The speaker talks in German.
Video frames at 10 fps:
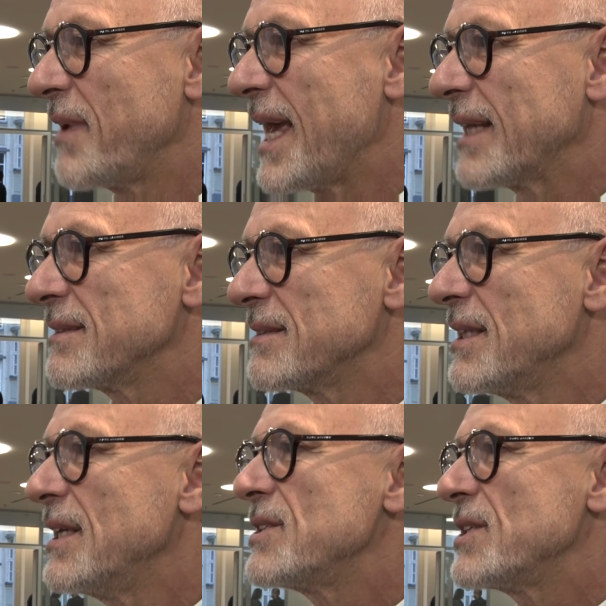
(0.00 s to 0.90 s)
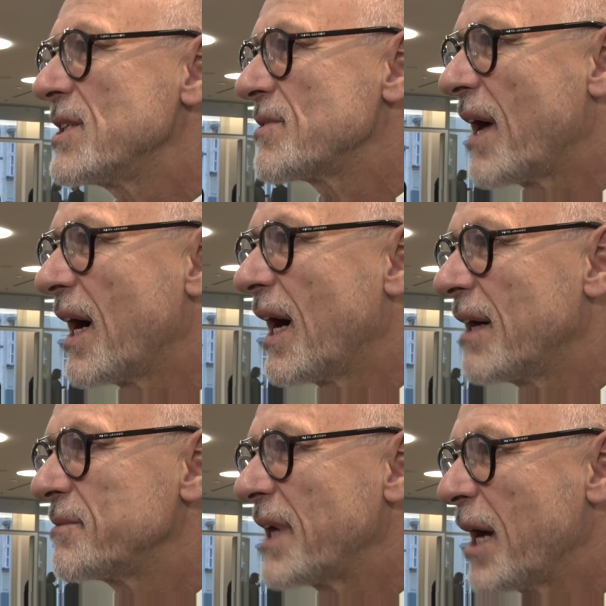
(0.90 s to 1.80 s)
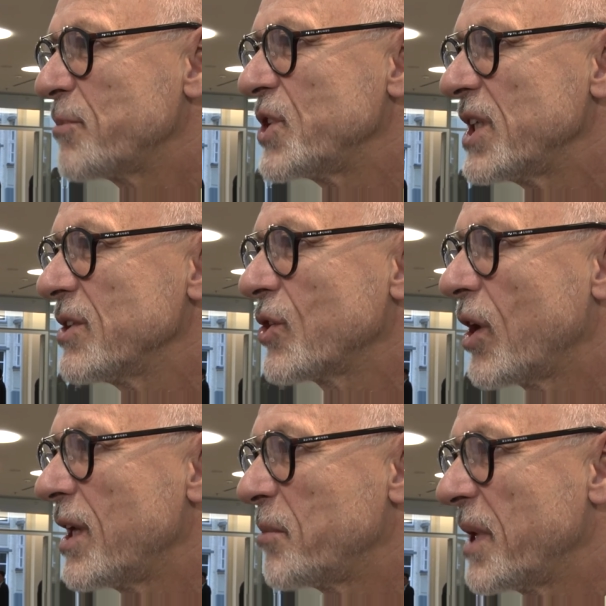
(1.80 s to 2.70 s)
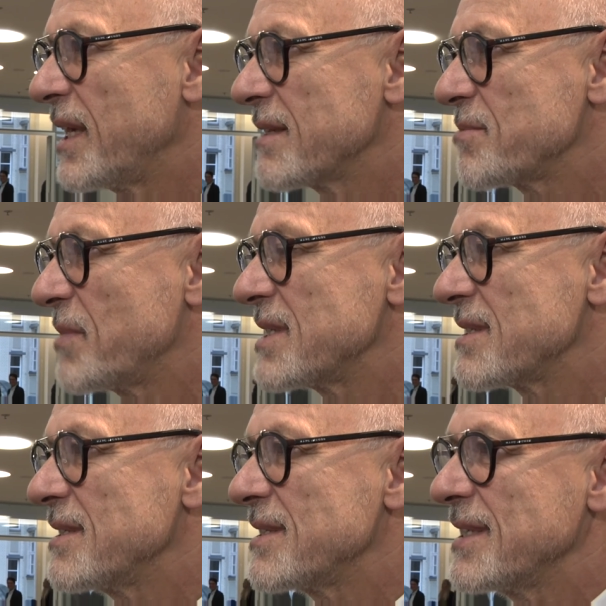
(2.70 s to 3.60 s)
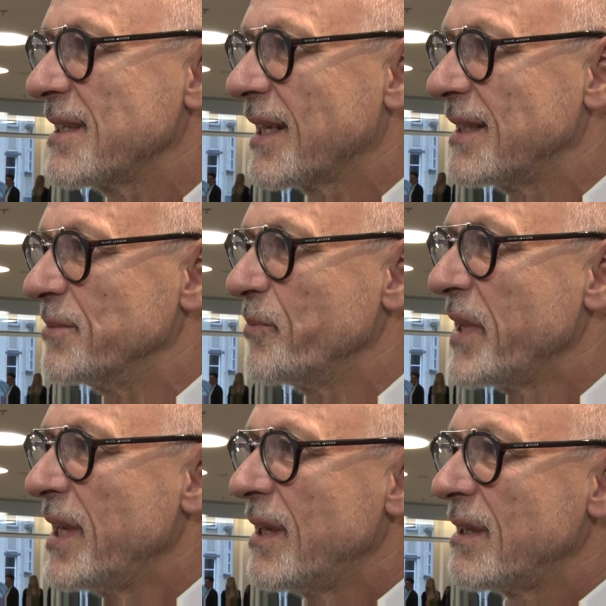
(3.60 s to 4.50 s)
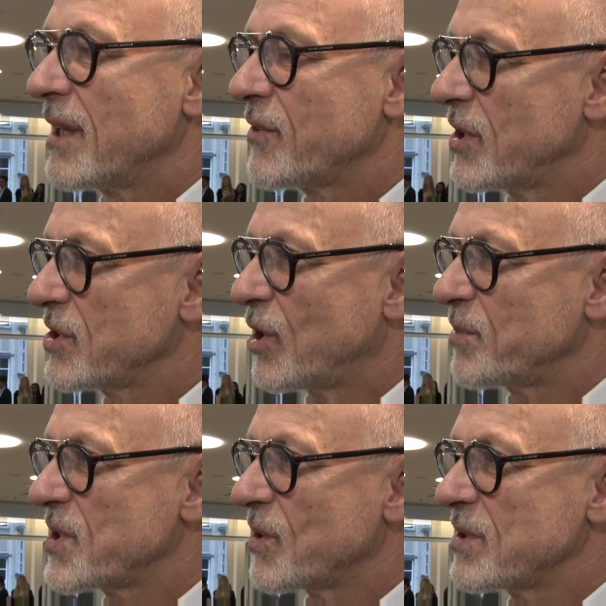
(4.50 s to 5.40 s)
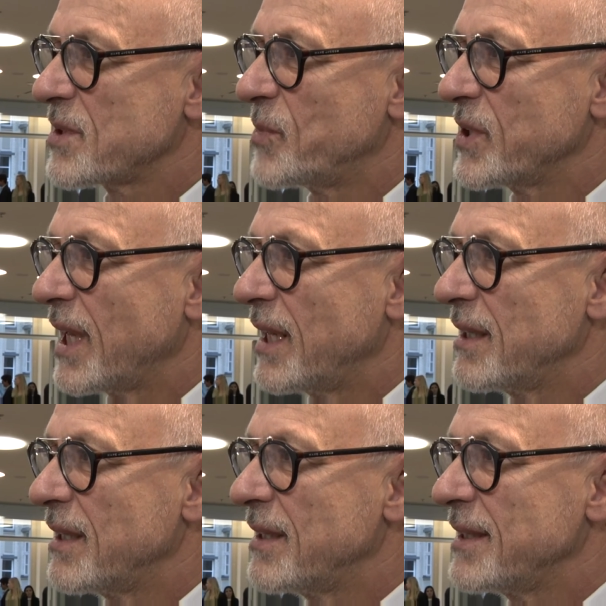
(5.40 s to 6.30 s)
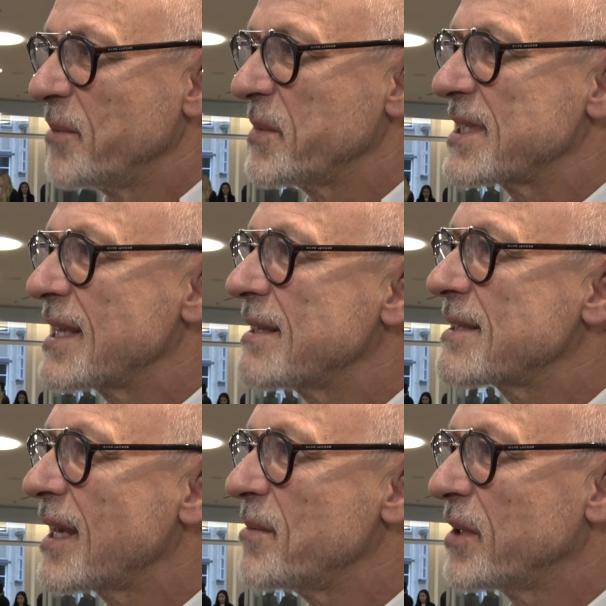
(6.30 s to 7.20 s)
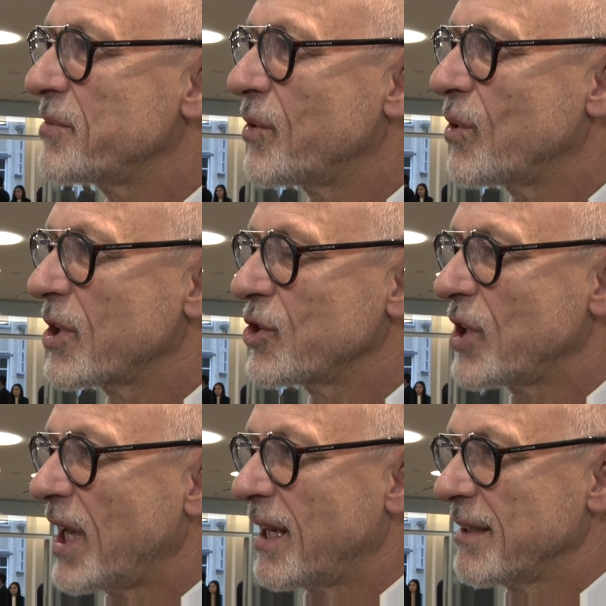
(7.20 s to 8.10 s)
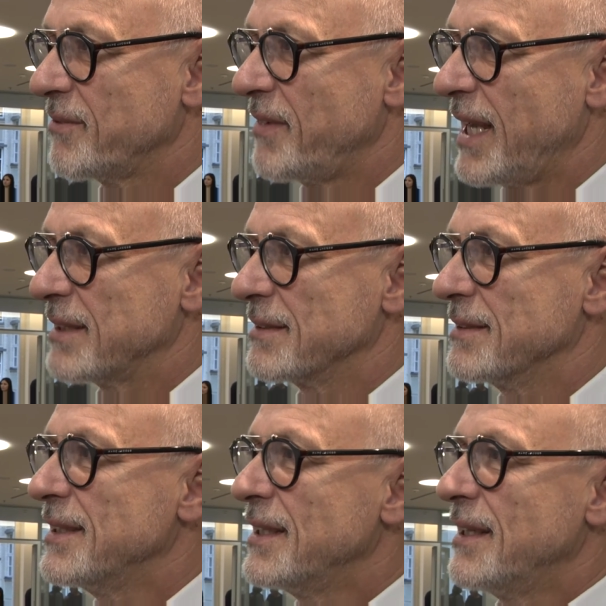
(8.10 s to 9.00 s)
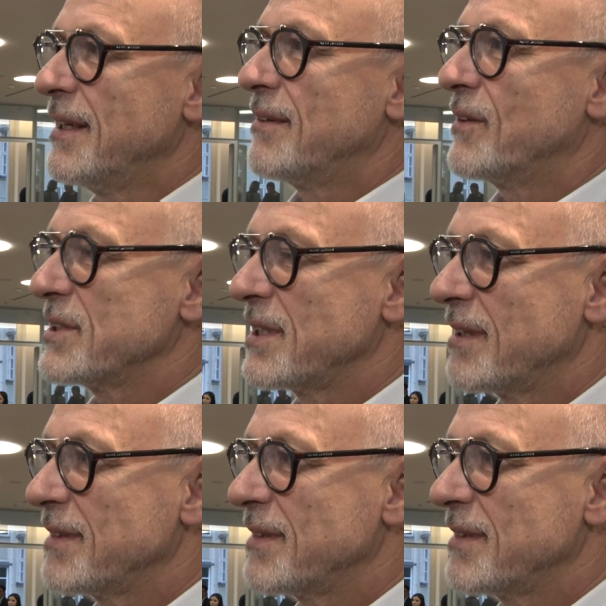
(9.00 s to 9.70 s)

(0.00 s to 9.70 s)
werden, sich zwar verabschieden können, aber erstmal sind sie drin, dass solche Optionsmodelle dem Gesetzgeber vorgeschlagen werden. Wollen Sie da